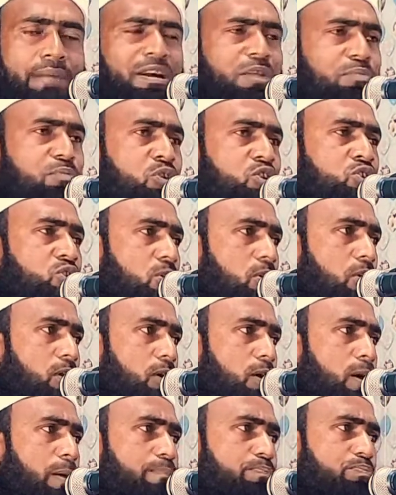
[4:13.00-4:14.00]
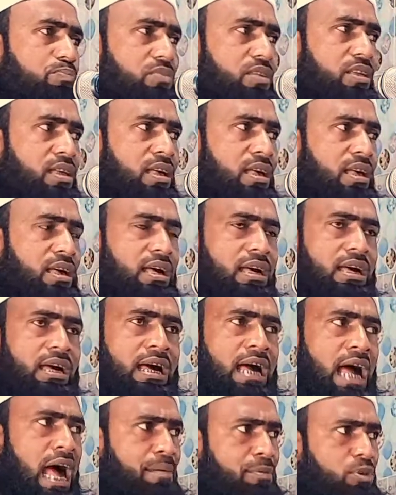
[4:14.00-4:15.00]
আমার প্রশ্ন হলো
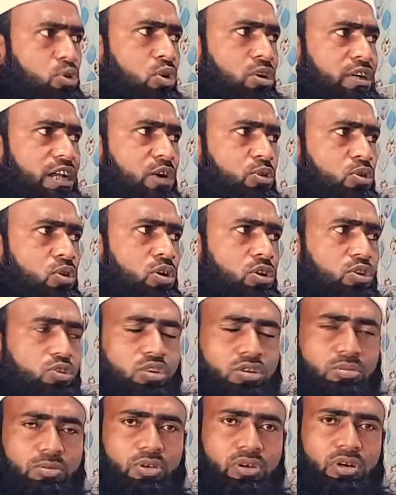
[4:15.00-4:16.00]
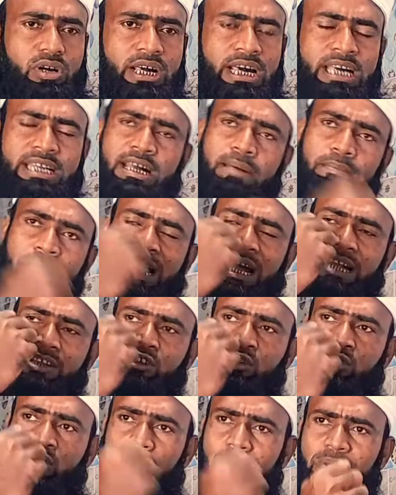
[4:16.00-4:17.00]
আমি কোনটা গ্রহণ করব ঈদে
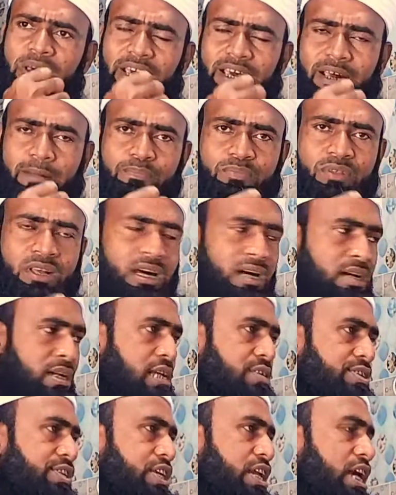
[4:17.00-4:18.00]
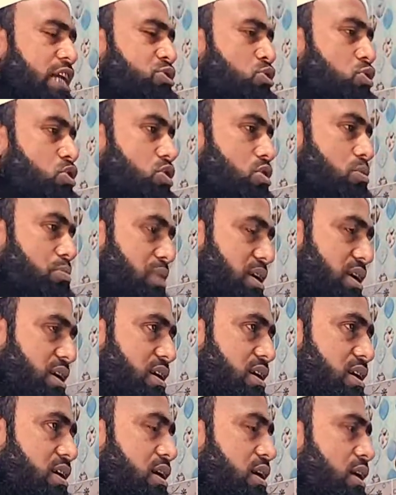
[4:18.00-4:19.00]
মিলাদুল নবী না সিরাতুল নবী
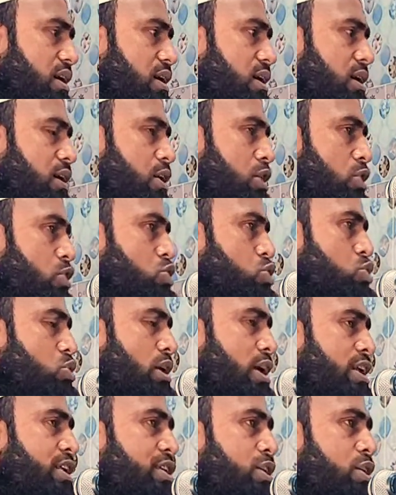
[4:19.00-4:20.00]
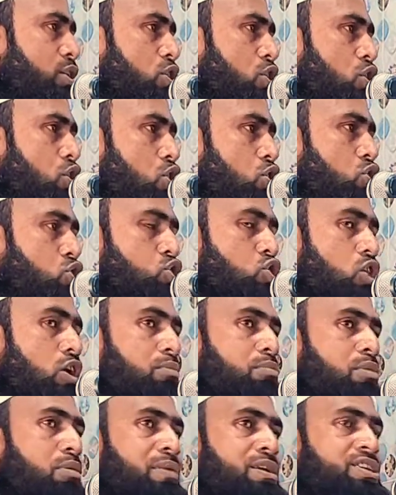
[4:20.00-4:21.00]
রসুলের
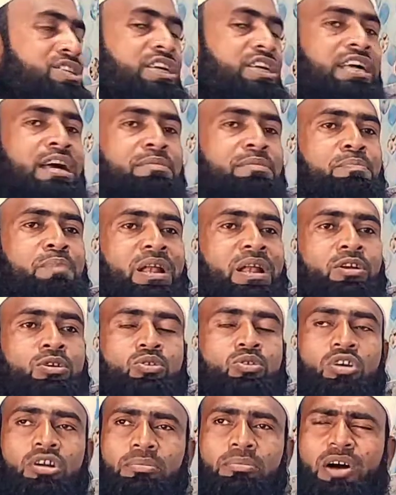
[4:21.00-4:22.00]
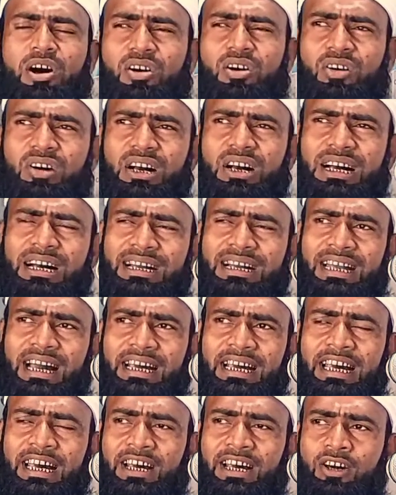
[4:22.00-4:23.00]
জন্মবার্ষিকী আমি পালন করব
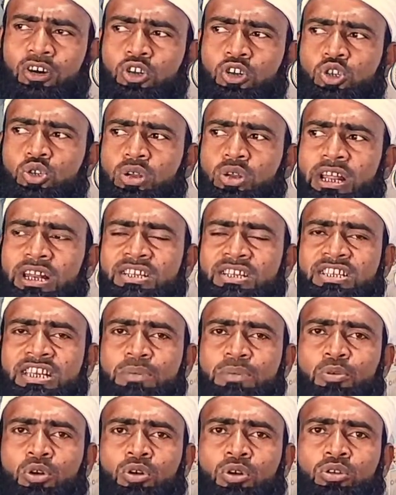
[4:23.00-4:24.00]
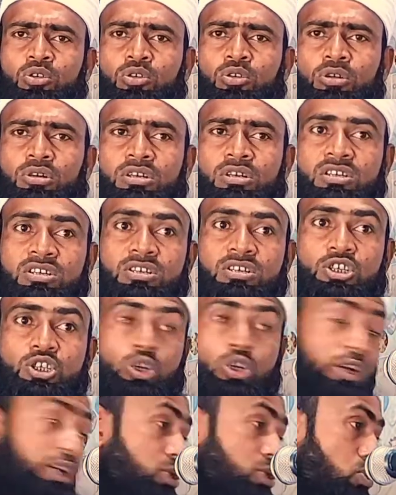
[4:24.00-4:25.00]
নাকি রসুলের জীবন
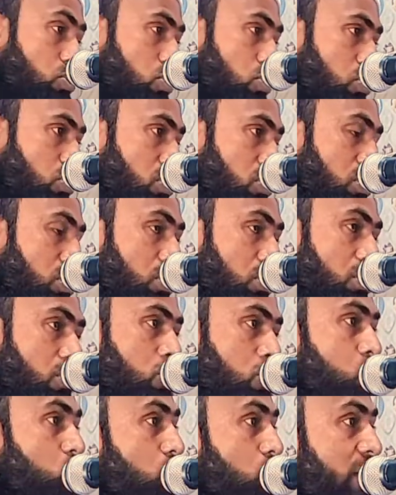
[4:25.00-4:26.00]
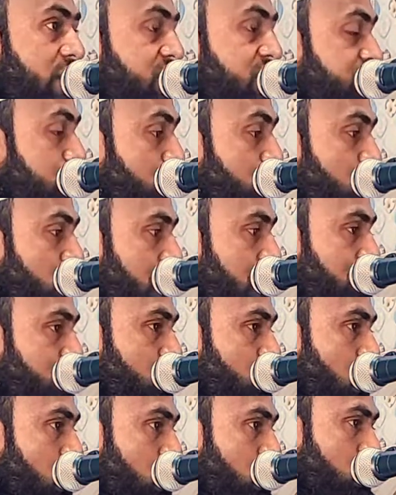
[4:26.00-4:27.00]
চরিত্র রসুলের জীবনে
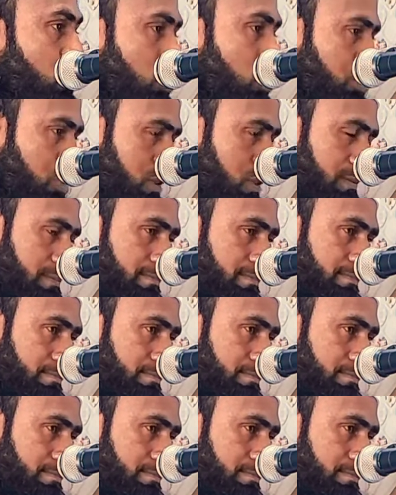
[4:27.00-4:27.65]
আমি গ্রহণ করব।